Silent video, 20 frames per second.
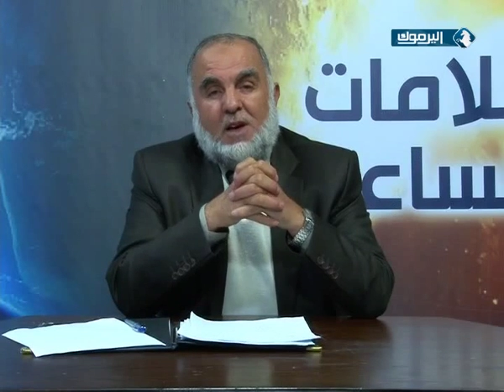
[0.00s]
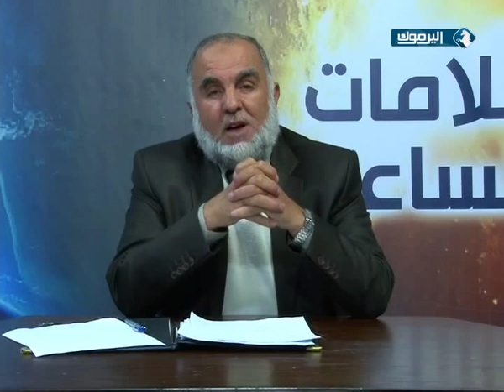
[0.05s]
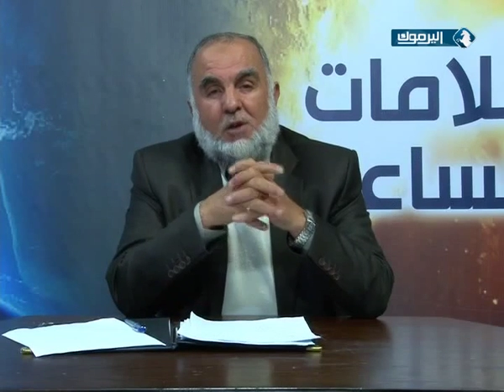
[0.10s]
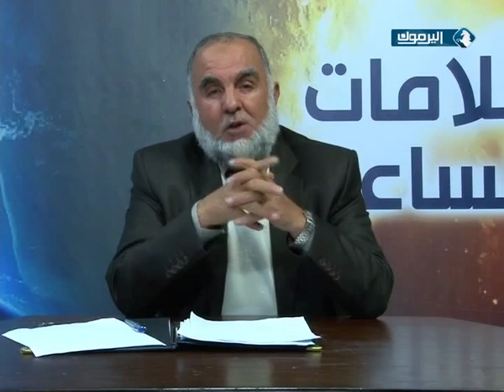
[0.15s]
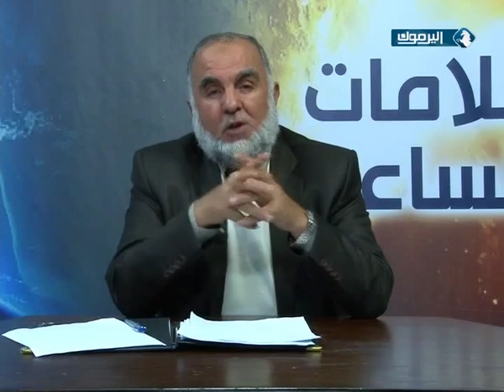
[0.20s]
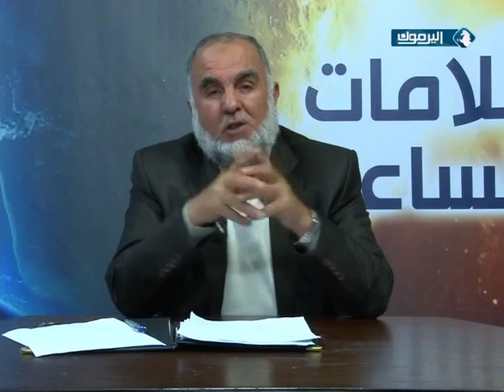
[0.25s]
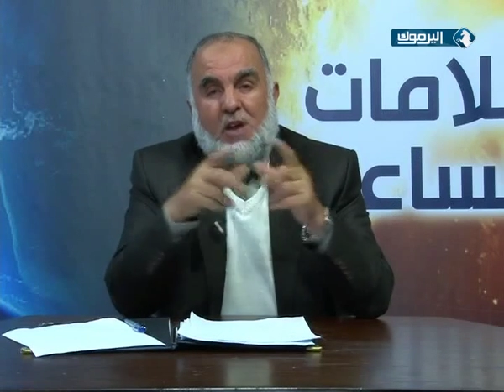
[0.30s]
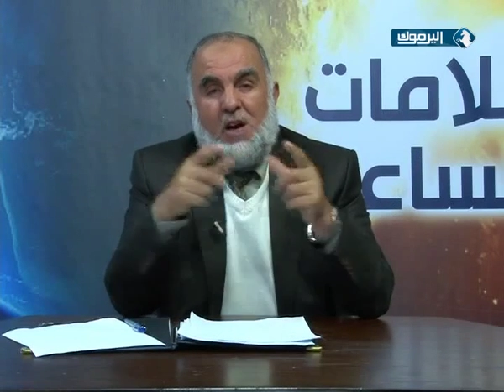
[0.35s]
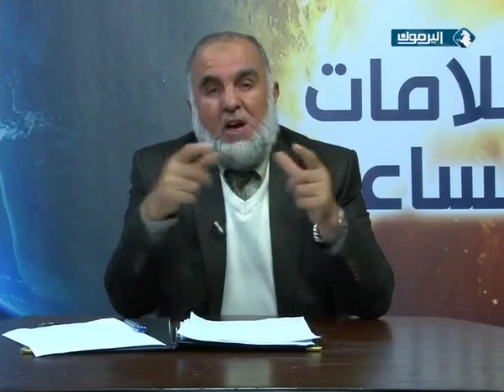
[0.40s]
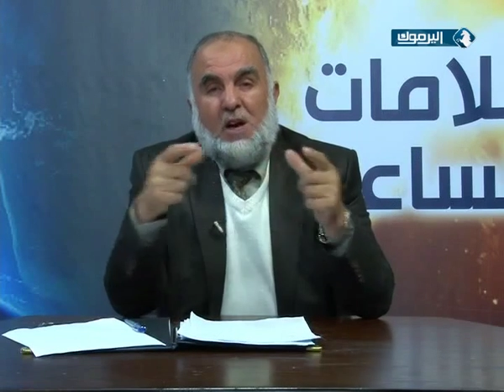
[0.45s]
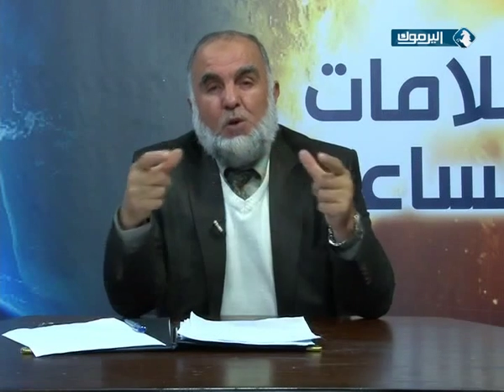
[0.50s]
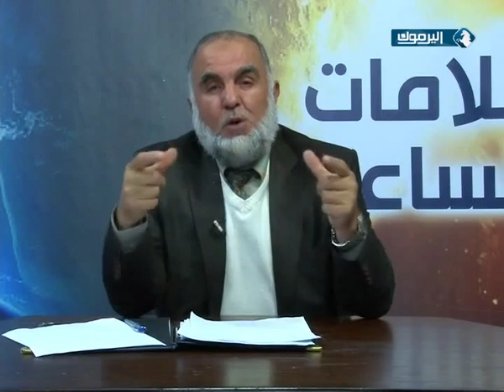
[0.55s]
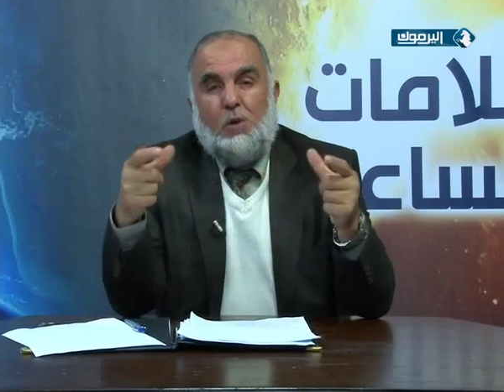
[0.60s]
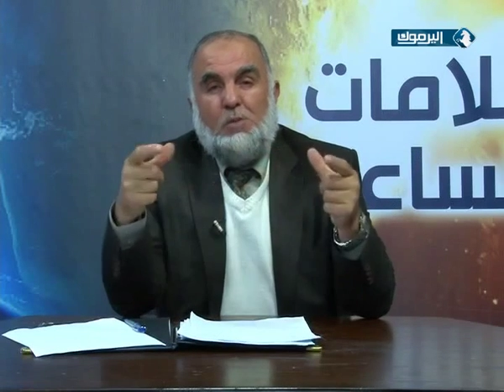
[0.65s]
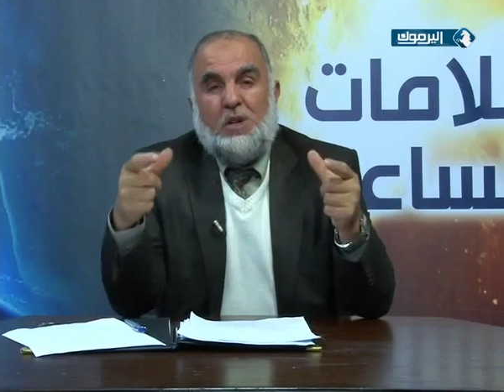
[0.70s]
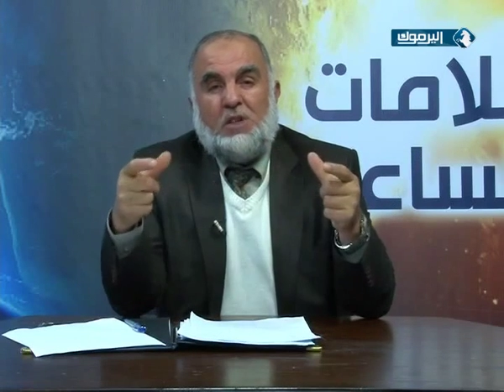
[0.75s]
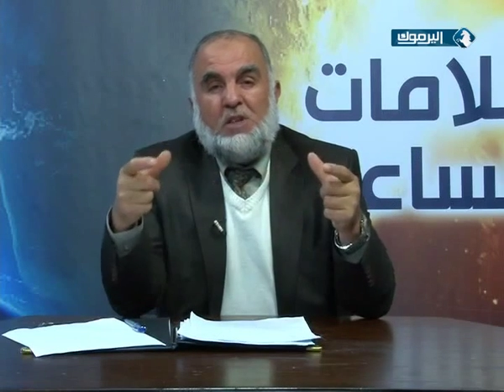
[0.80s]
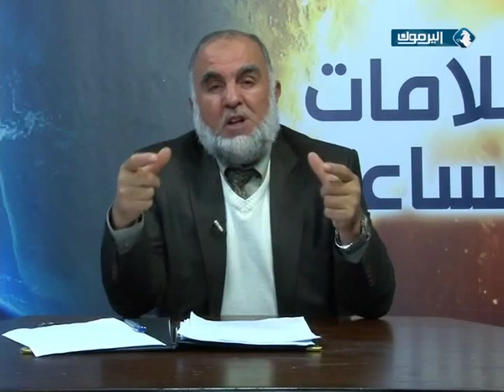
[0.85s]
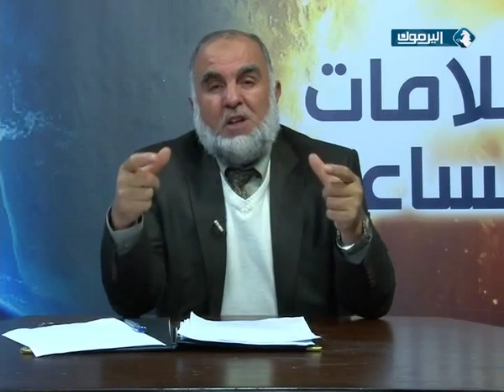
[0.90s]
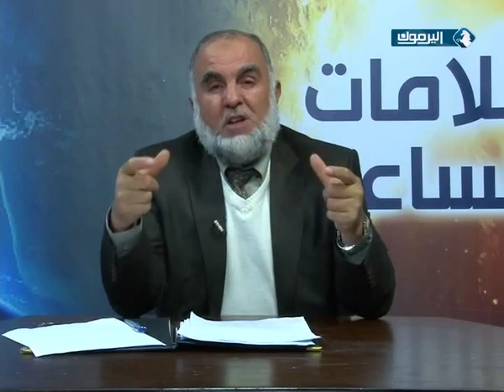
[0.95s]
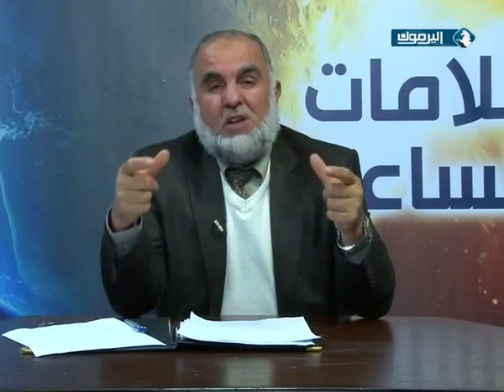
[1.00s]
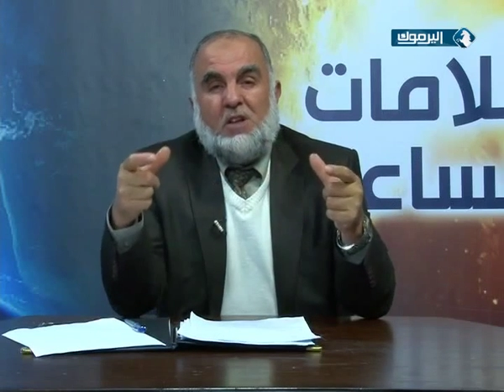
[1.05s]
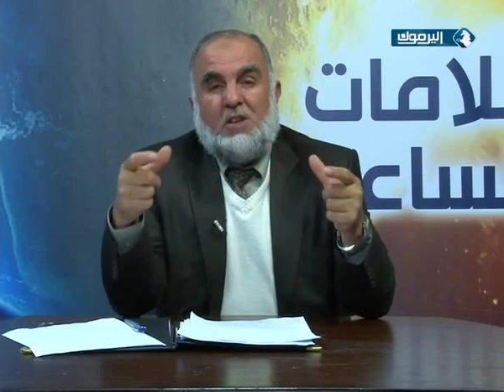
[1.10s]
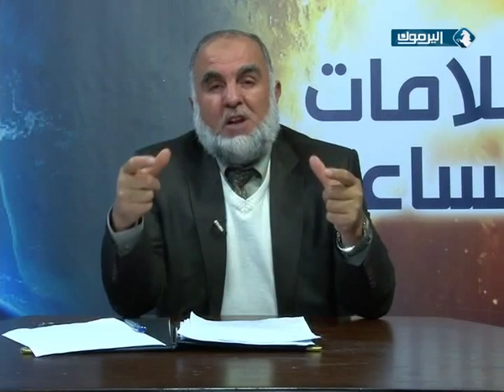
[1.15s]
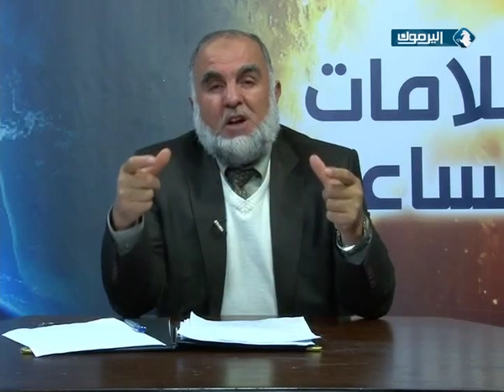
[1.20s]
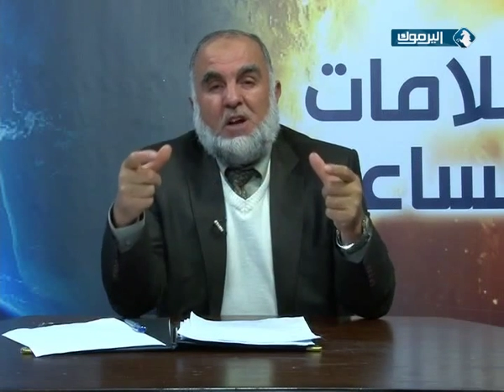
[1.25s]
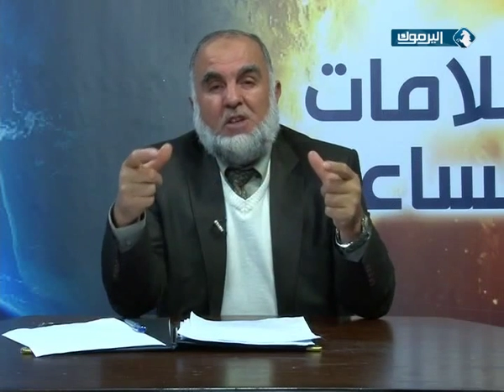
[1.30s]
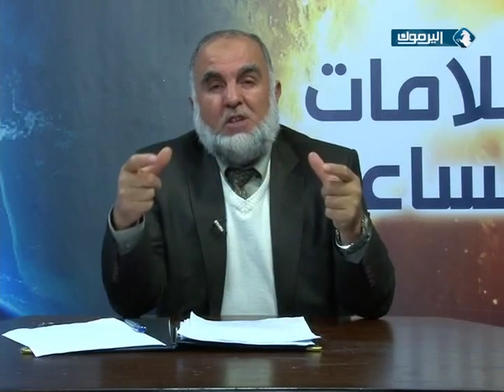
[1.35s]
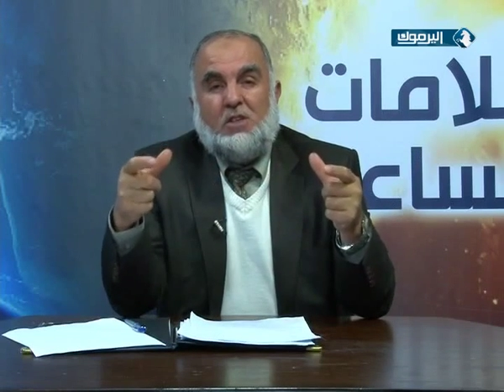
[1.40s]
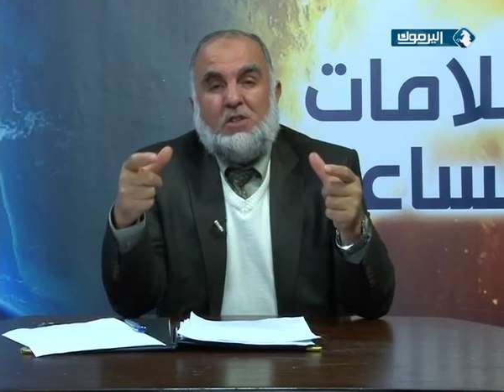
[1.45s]
هذا حول بطانة
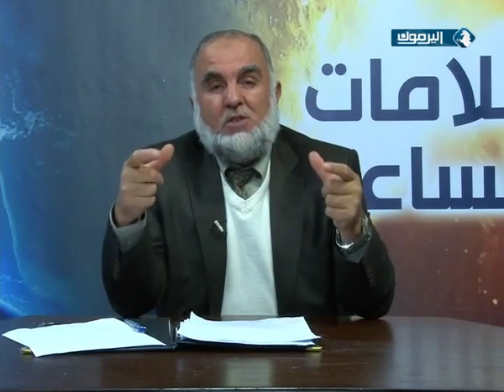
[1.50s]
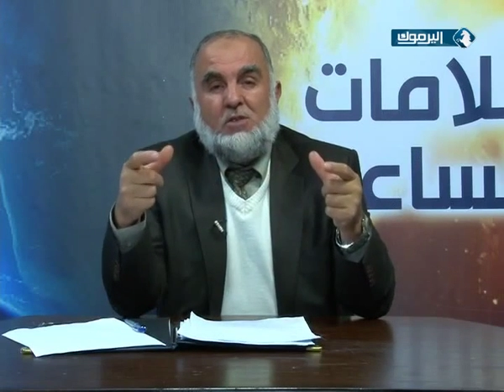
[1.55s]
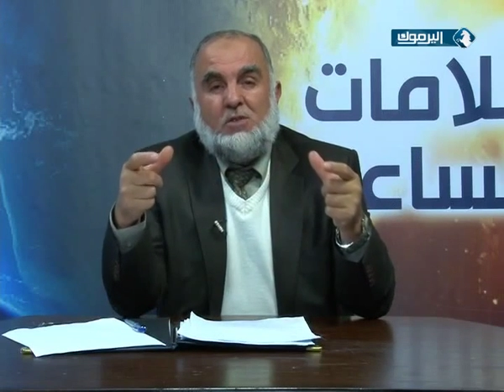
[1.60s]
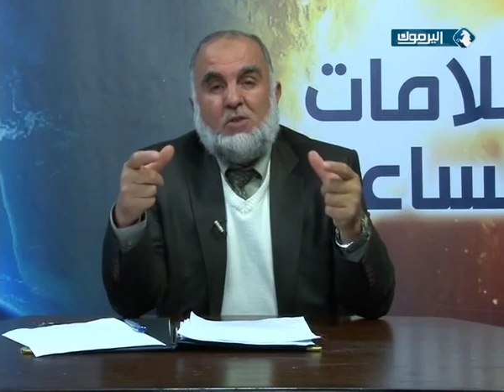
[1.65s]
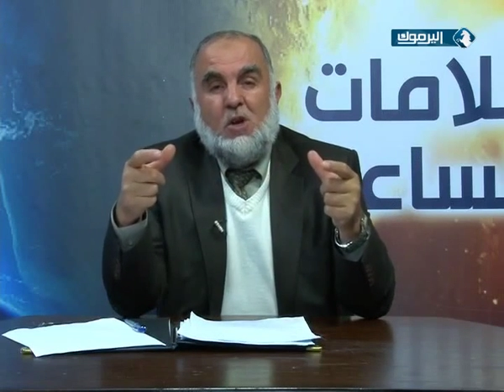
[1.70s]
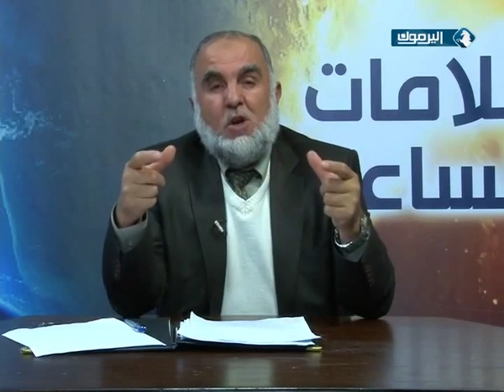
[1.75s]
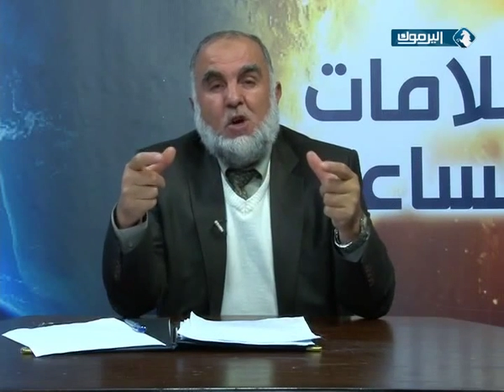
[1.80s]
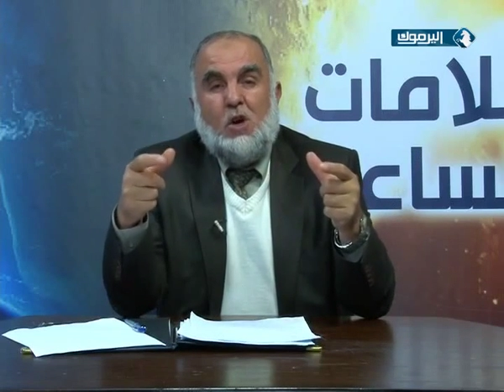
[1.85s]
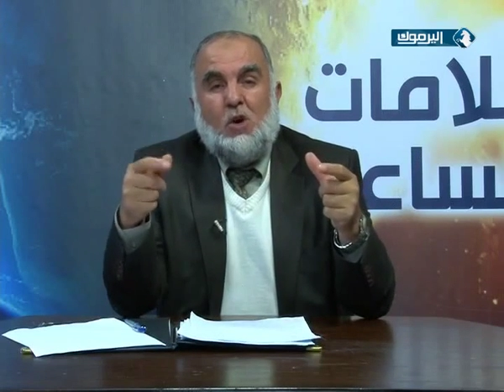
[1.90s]
رئيس